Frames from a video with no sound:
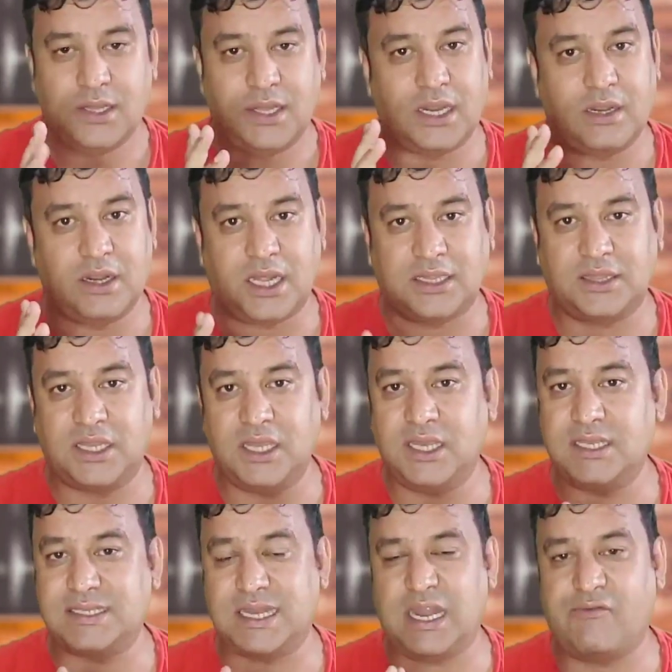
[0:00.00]
दैट
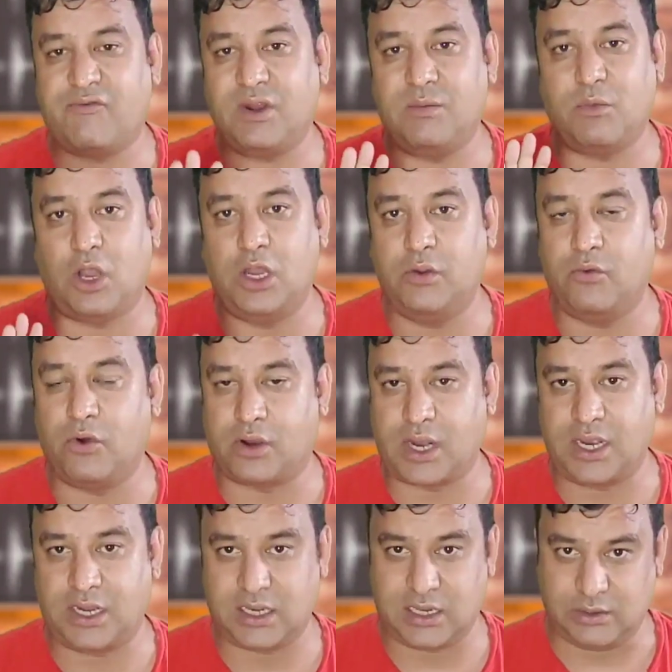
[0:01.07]
नथिंग इज़ लेफ्ट इन बॉलीवुड राइट